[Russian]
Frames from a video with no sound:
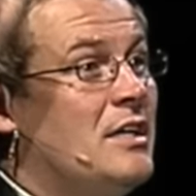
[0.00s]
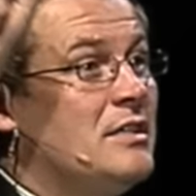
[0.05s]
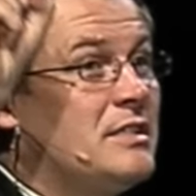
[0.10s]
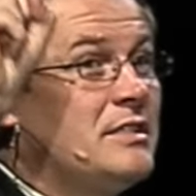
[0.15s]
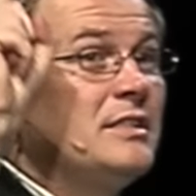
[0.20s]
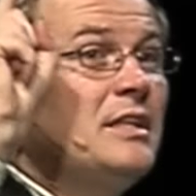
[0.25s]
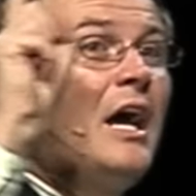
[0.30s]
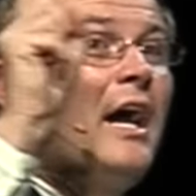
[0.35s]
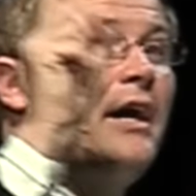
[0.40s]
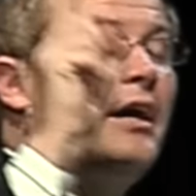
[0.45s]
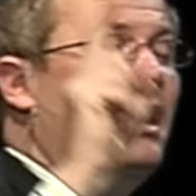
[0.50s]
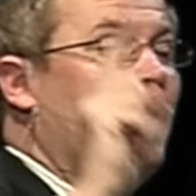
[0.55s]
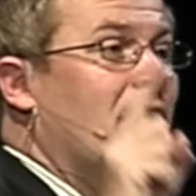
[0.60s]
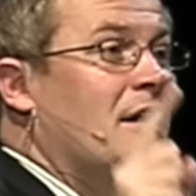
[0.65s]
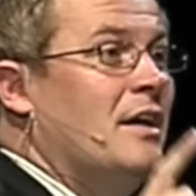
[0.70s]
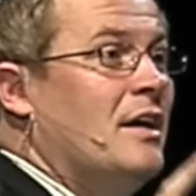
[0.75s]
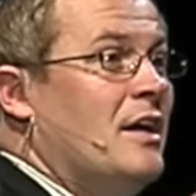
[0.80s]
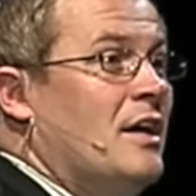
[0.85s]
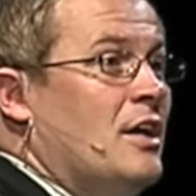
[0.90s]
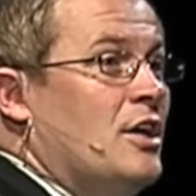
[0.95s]
зная,
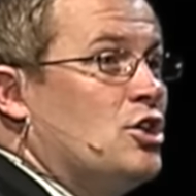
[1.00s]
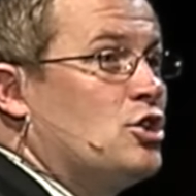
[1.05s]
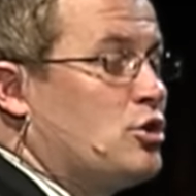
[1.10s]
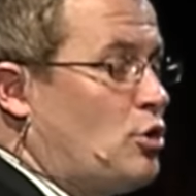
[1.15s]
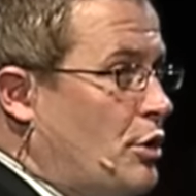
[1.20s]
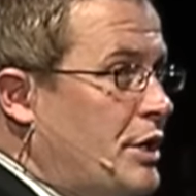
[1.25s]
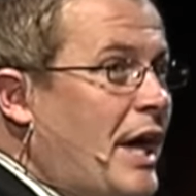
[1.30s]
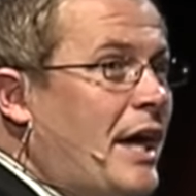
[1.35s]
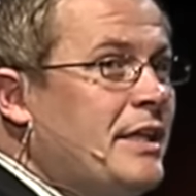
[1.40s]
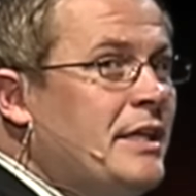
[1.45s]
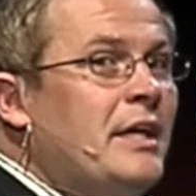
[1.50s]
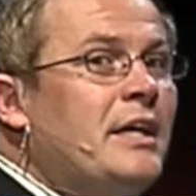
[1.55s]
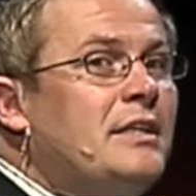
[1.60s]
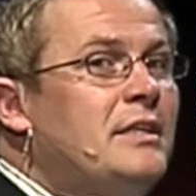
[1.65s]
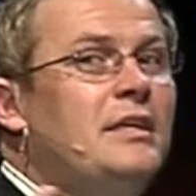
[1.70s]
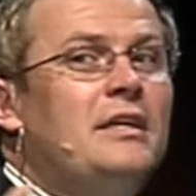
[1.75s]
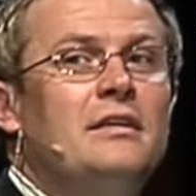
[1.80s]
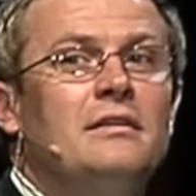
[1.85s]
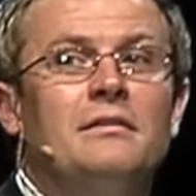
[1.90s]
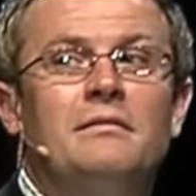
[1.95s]
что я не
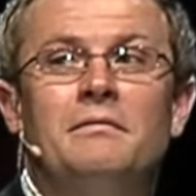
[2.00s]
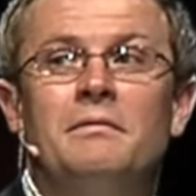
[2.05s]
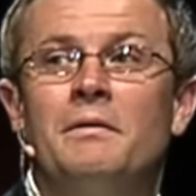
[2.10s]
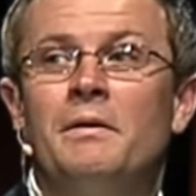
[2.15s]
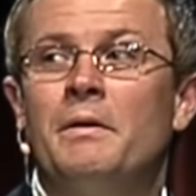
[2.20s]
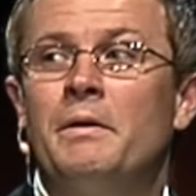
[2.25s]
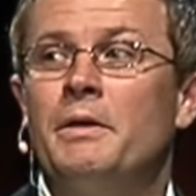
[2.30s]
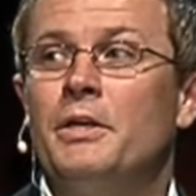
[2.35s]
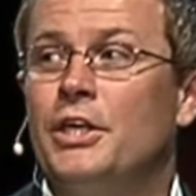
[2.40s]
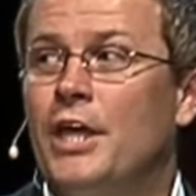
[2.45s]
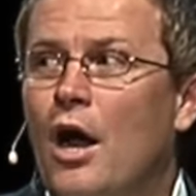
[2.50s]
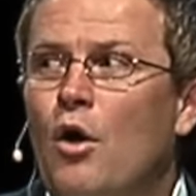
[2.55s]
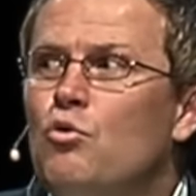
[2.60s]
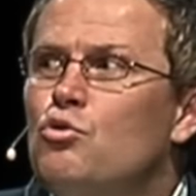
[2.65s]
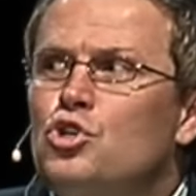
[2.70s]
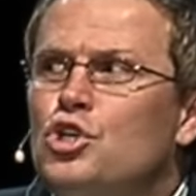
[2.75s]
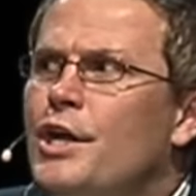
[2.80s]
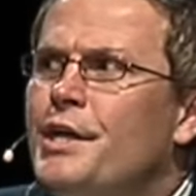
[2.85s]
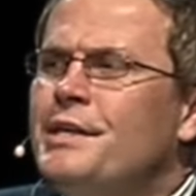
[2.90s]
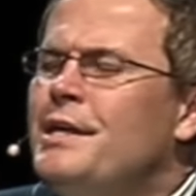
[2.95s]
один, я
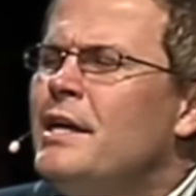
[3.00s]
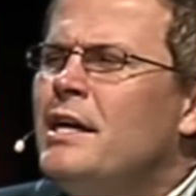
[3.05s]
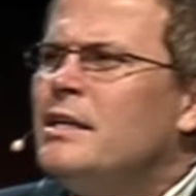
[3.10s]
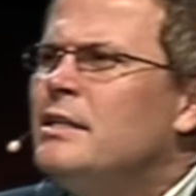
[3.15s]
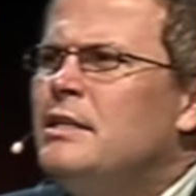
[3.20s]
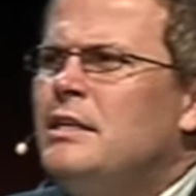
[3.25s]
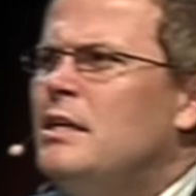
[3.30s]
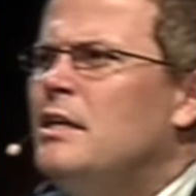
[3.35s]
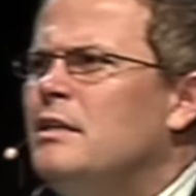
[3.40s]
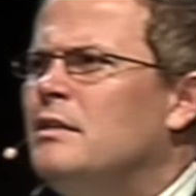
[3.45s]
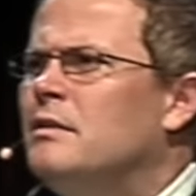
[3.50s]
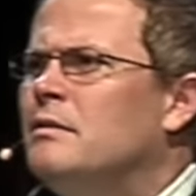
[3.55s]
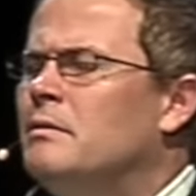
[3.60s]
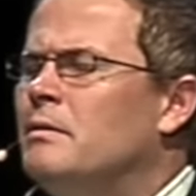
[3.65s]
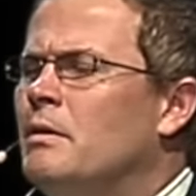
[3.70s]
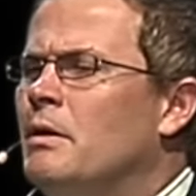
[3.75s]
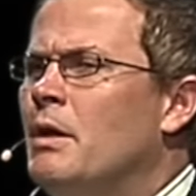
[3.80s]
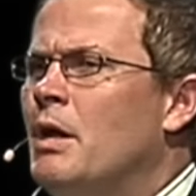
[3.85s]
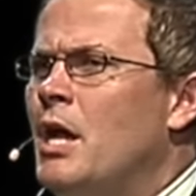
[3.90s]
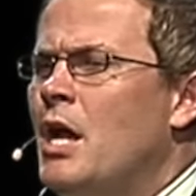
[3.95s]
уже не один.
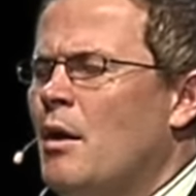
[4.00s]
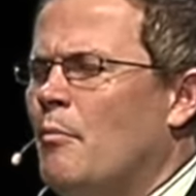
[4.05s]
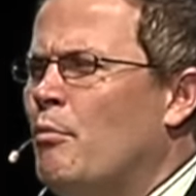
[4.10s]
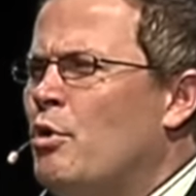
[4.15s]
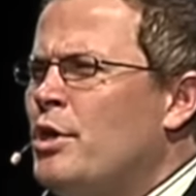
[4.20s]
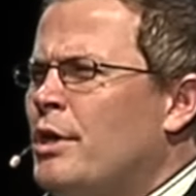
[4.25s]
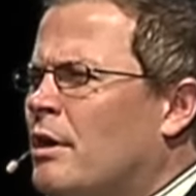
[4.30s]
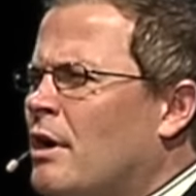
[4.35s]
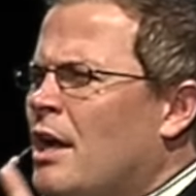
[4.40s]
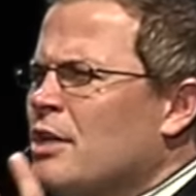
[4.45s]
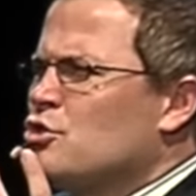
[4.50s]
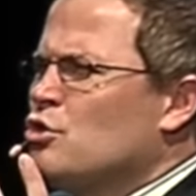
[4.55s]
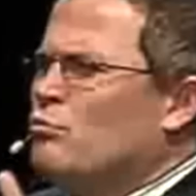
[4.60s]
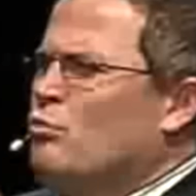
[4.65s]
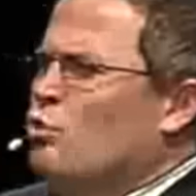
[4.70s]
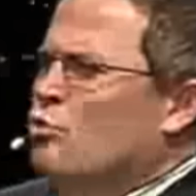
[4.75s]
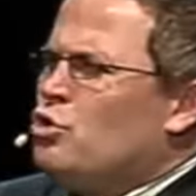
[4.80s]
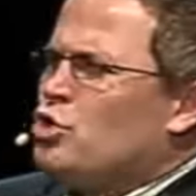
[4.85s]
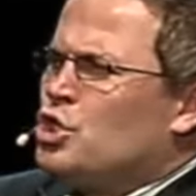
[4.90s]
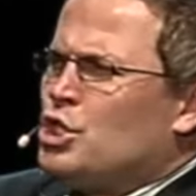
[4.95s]
Мой
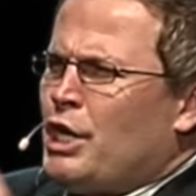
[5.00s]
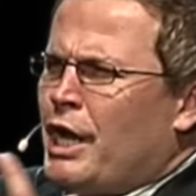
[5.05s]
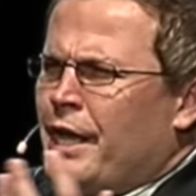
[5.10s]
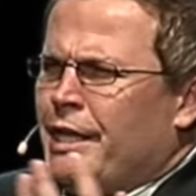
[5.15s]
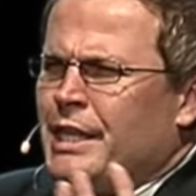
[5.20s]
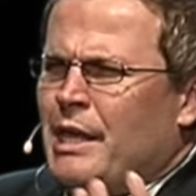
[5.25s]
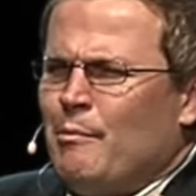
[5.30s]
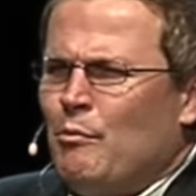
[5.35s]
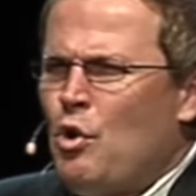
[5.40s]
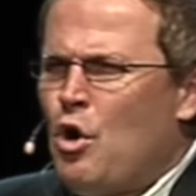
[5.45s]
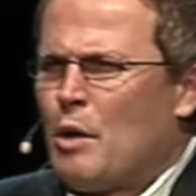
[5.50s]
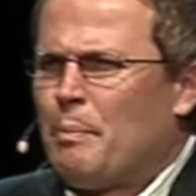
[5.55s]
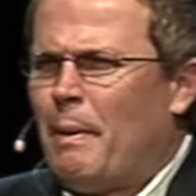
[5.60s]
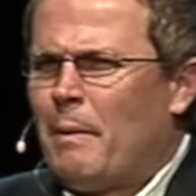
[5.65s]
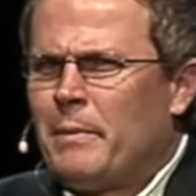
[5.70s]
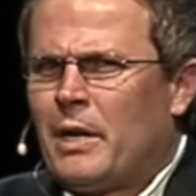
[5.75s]
разум уже не мог